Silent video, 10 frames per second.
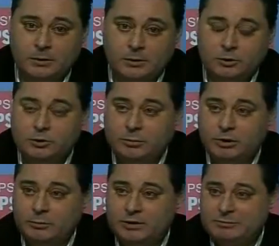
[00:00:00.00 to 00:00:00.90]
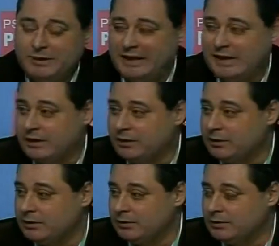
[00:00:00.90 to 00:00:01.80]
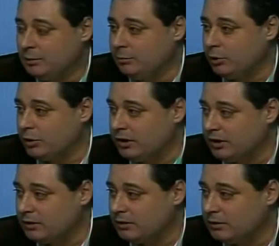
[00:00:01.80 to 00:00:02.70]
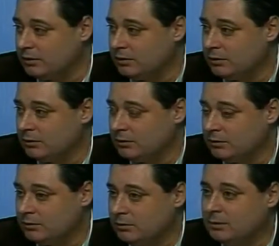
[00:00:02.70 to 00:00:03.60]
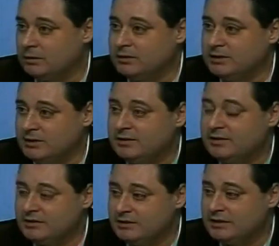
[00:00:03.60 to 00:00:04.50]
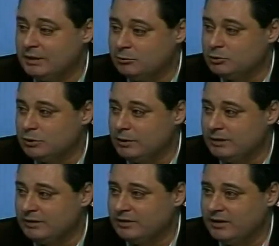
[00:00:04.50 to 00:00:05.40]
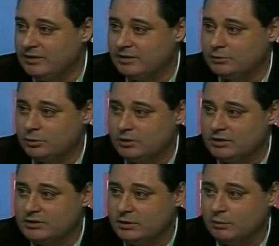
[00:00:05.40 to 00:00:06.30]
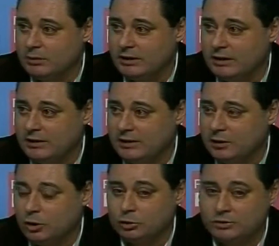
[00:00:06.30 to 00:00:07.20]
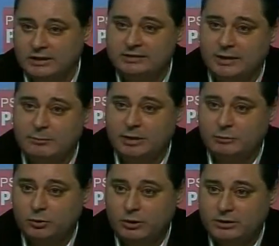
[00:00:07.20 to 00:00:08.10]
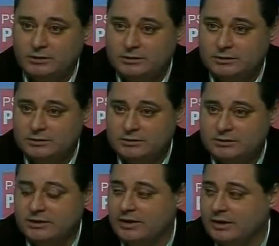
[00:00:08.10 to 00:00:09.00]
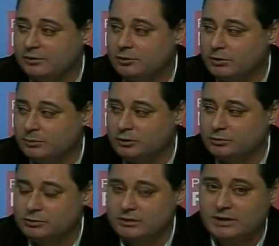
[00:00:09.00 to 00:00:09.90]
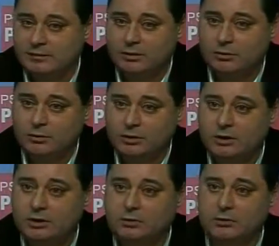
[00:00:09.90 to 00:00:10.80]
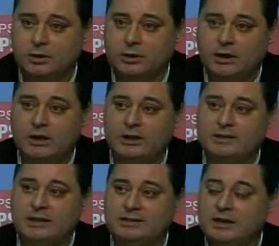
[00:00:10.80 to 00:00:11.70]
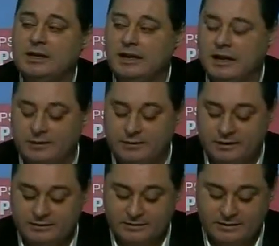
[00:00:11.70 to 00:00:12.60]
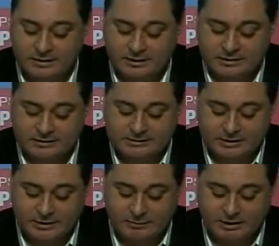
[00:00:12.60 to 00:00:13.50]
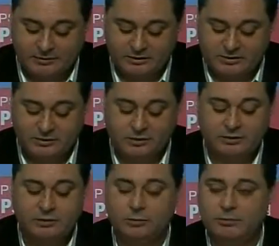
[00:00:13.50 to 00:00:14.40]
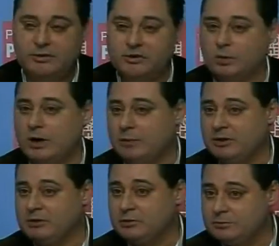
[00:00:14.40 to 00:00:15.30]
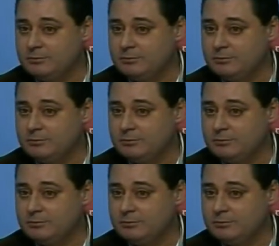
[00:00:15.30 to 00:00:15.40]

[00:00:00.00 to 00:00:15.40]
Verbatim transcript: ¿Y otro pleito más para qué? ¿Y por qué? ¿Necesitamos una plaza de director de seguridad con tanta premura, sin relación de puestos de trabajo y con esas carencias técnicas que estaba manifestando anteriormente? ¿Es un capricho?